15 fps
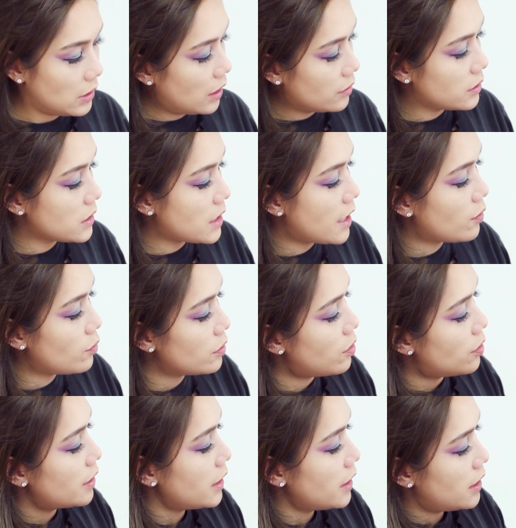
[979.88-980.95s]
เราจะใช้คุณ
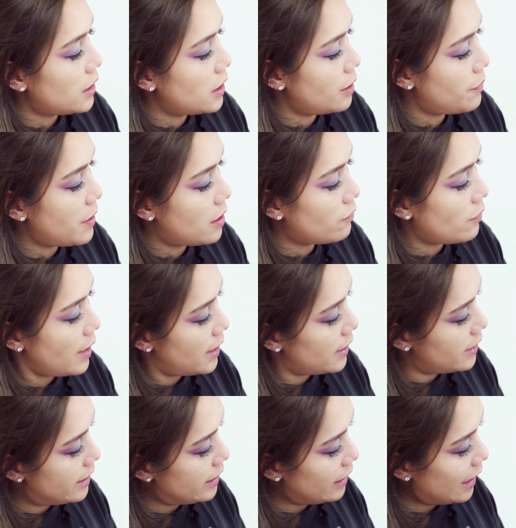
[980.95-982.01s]
คนนี้ที่เป็น
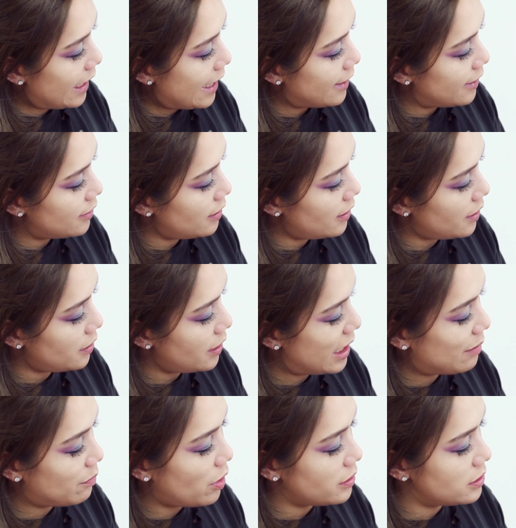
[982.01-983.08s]
Radiant Light นะคะแท
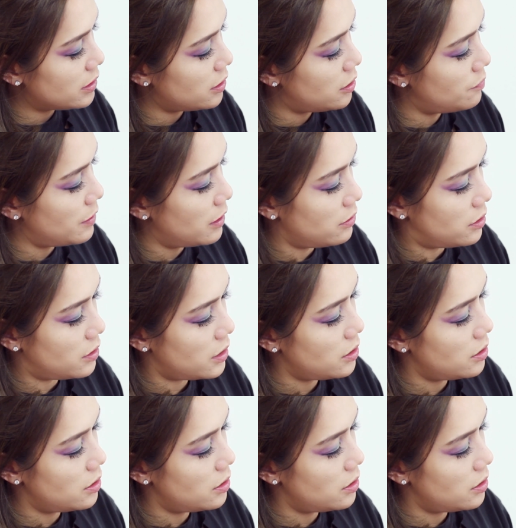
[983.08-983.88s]
นบรอนเซอร์ไปเลย